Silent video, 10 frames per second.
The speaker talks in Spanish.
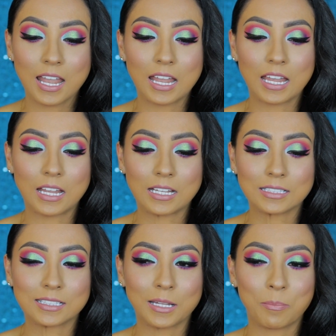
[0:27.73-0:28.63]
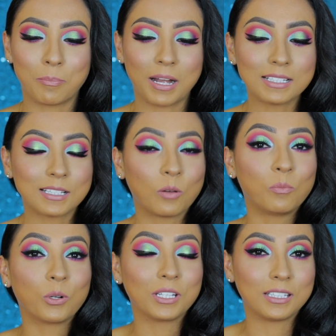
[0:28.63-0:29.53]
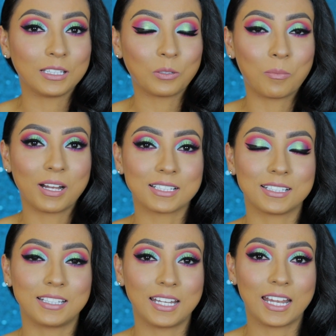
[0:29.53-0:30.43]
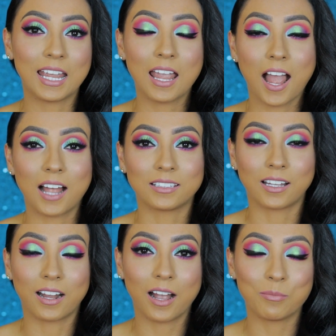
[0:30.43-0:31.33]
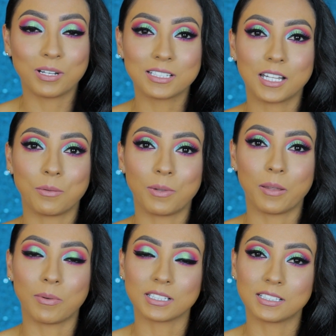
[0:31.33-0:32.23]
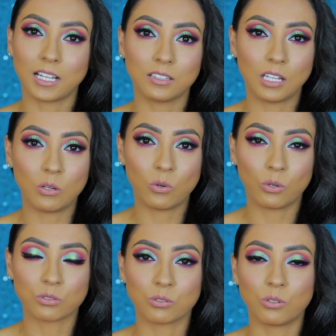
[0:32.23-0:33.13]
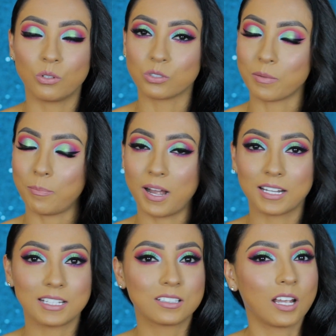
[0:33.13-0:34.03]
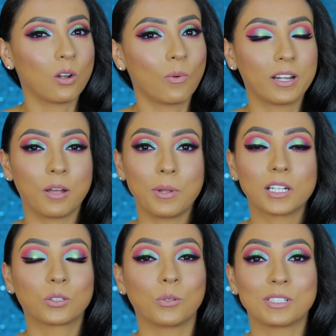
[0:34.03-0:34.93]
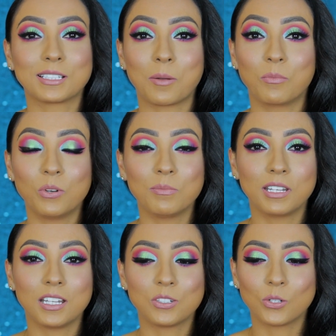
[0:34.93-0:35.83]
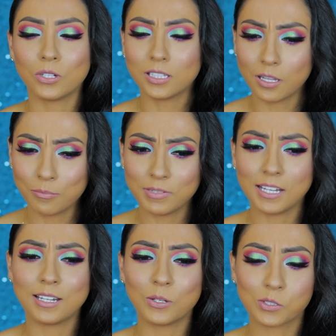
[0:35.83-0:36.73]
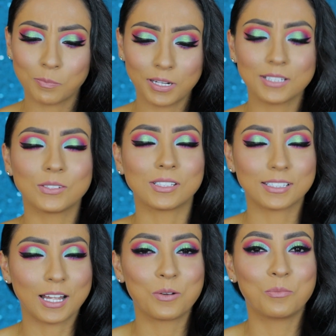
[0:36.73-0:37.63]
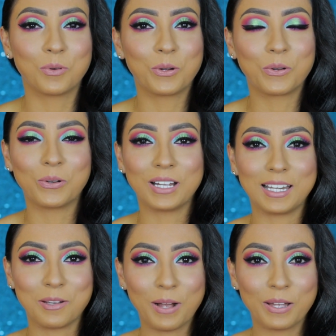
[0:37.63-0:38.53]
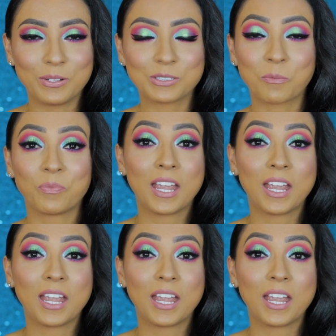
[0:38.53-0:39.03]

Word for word: eh, se pasa un poquitito más de alta gama, se ve bastante lujoso, los empaques ya lo van a ver, todo está muy bien hecho y también los precios están un poco elevados.